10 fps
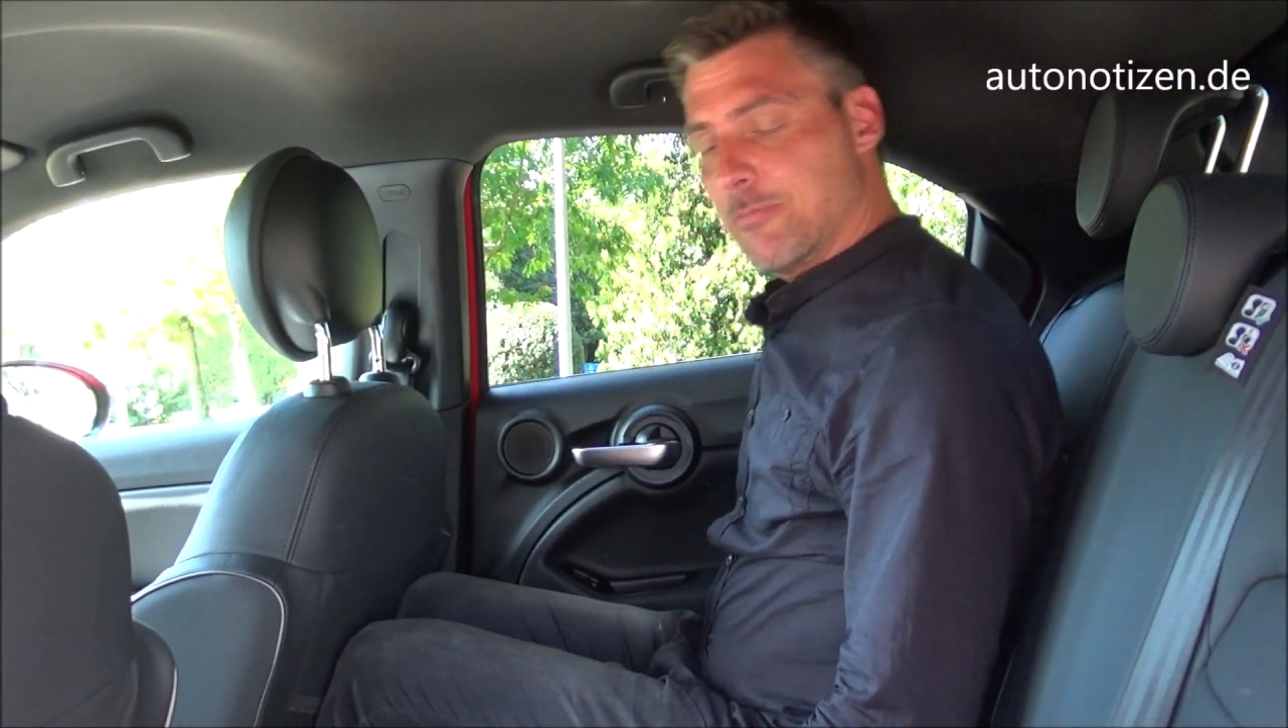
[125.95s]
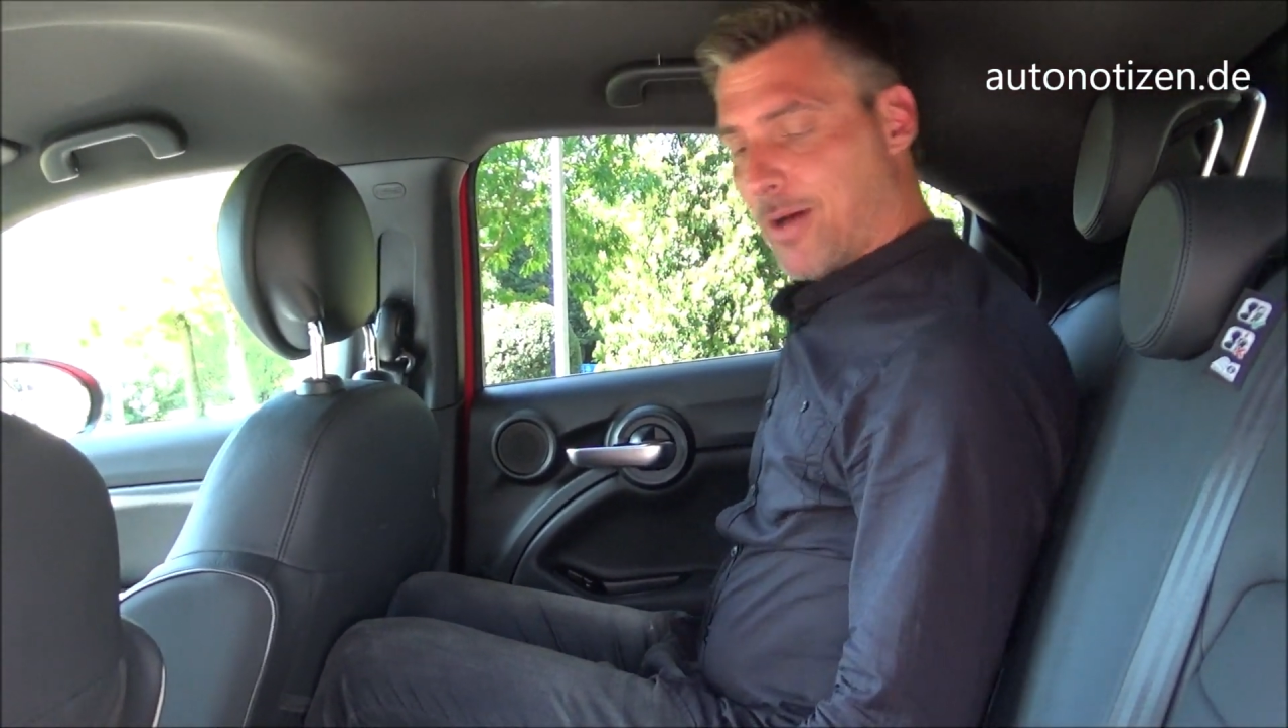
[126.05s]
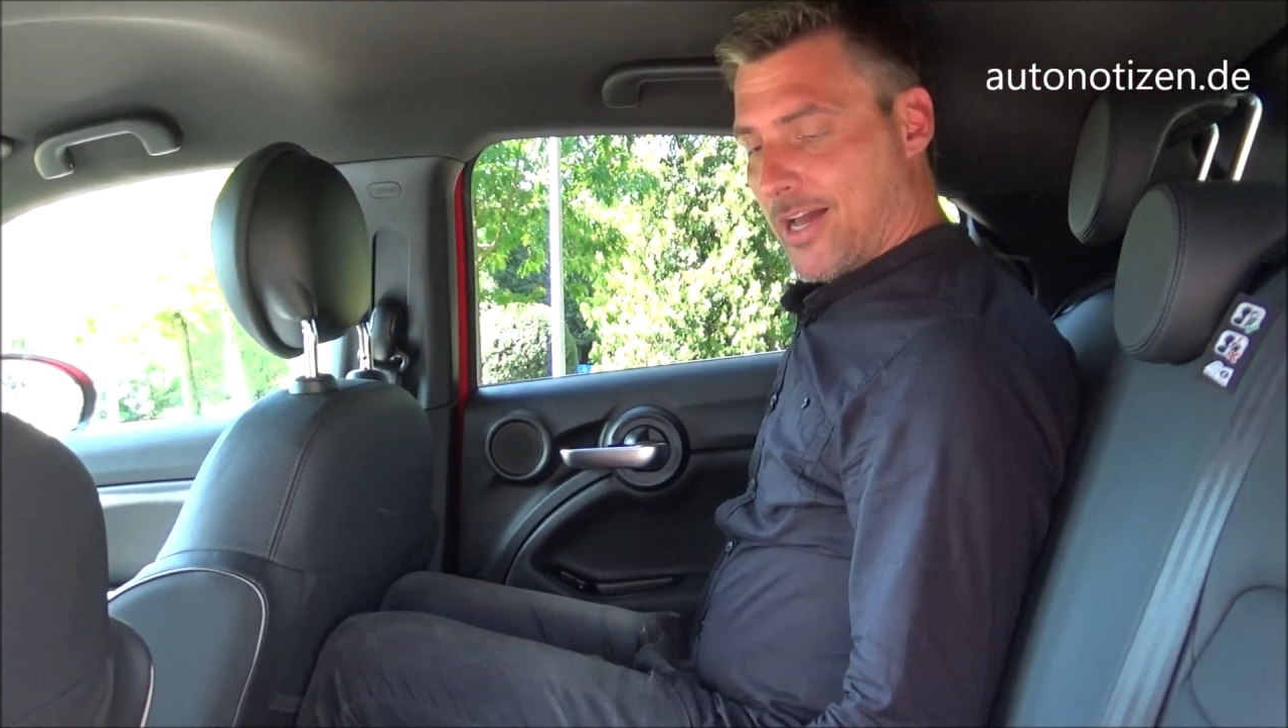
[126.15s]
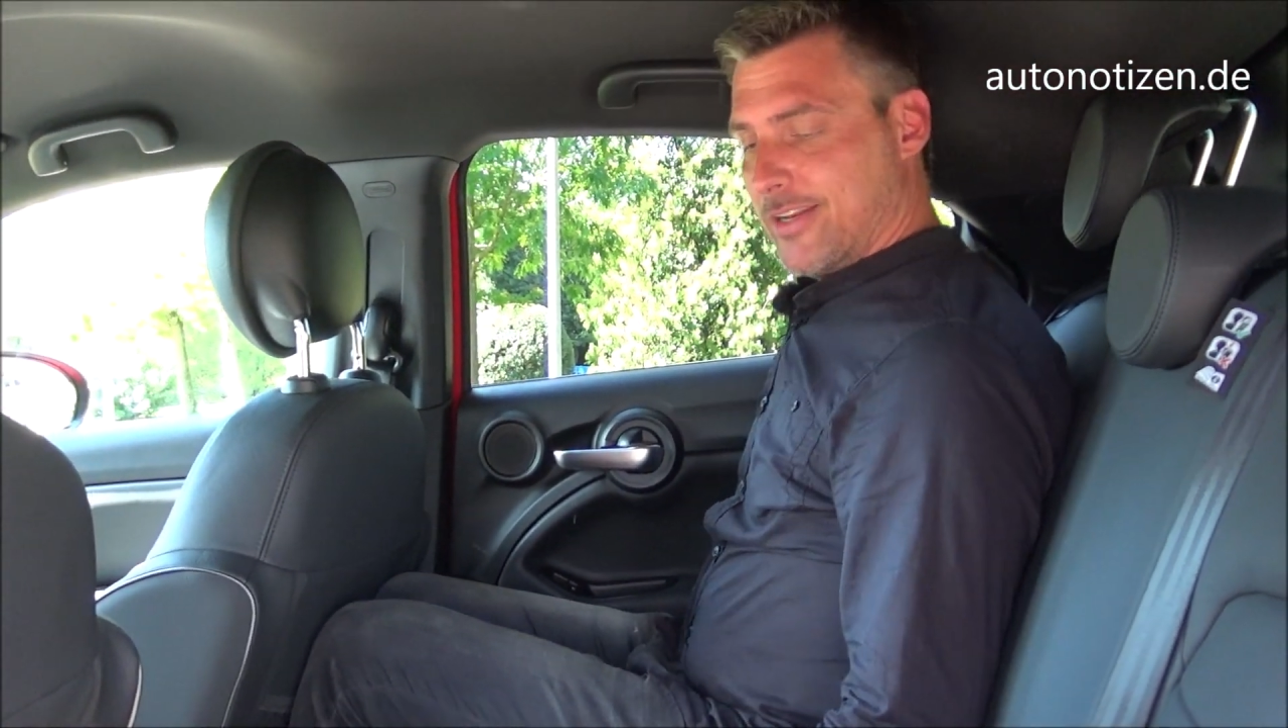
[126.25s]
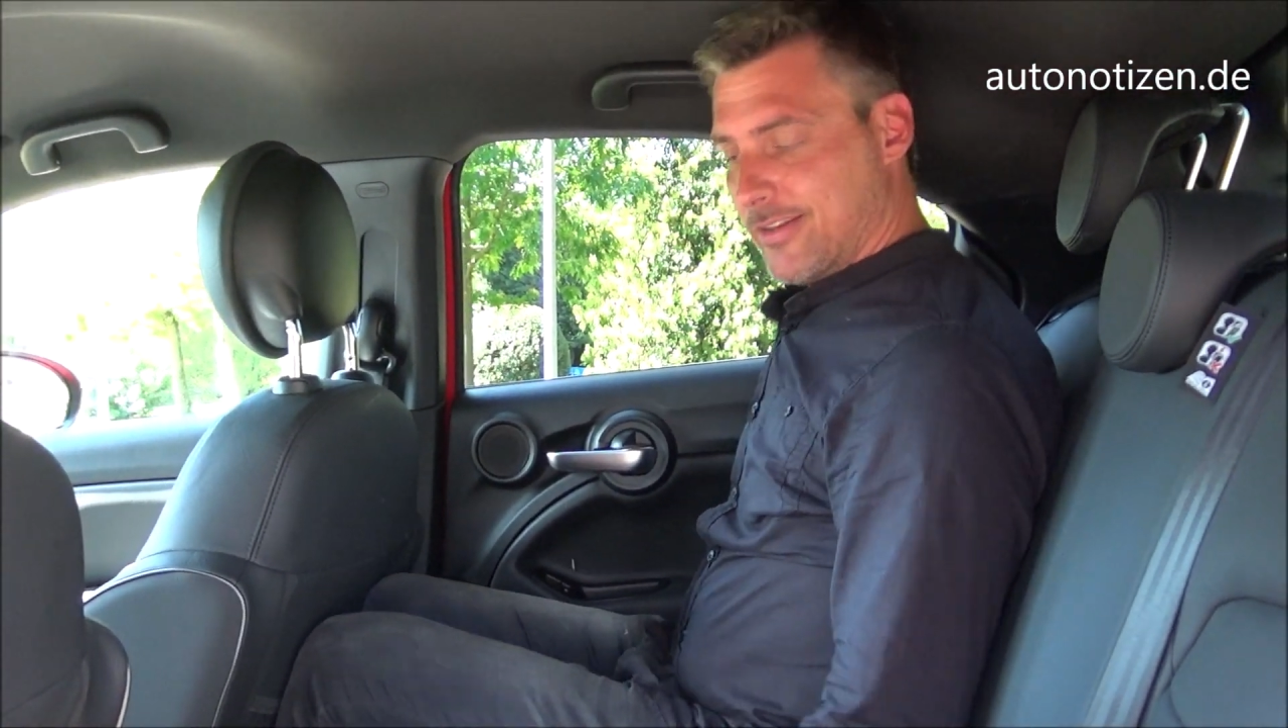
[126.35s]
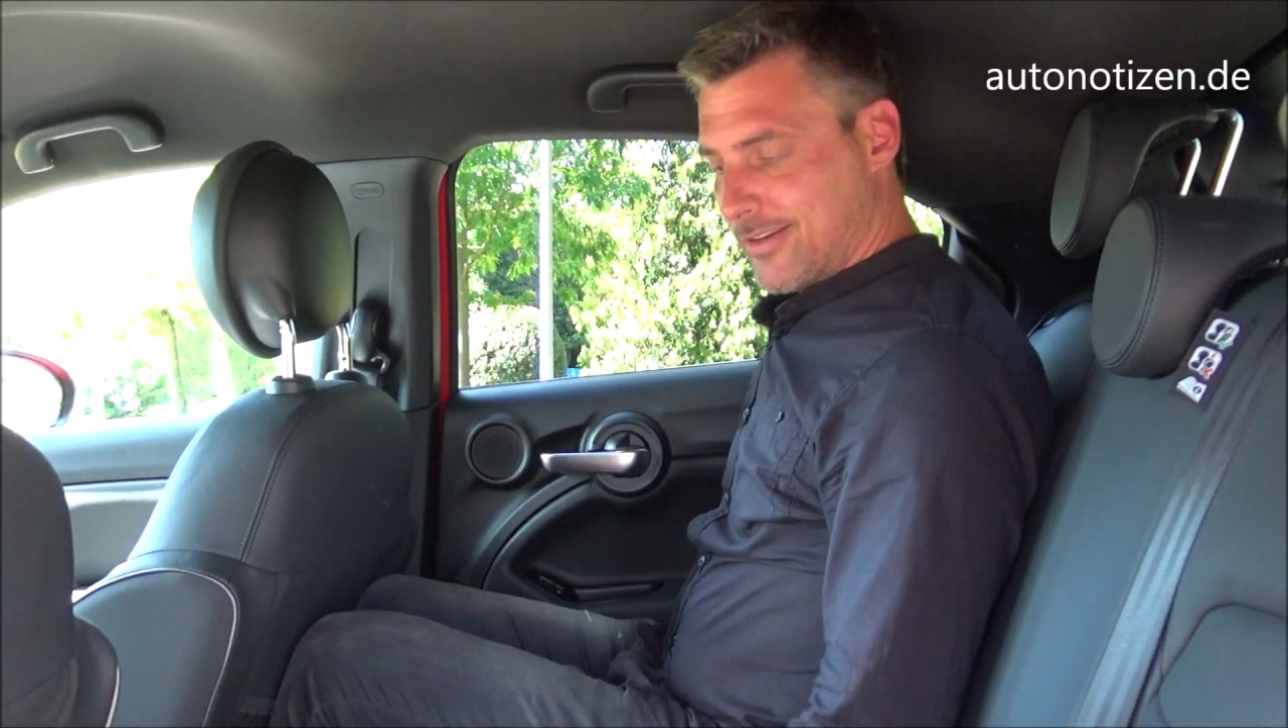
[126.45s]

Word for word: Beinen,